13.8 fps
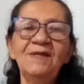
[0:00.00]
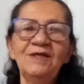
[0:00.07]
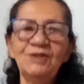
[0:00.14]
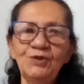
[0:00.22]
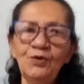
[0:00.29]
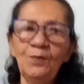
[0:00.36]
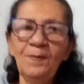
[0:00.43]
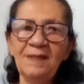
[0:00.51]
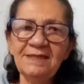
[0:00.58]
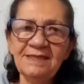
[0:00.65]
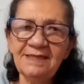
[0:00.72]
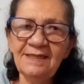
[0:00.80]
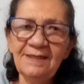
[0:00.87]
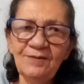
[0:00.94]
Estou
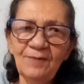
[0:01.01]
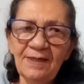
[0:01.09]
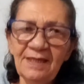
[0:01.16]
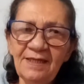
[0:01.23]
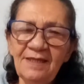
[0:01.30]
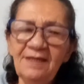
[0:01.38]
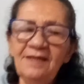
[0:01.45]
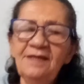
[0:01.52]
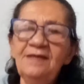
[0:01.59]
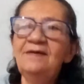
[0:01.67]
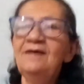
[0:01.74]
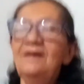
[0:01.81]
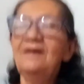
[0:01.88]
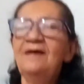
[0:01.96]
passando
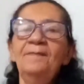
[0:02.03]
aqui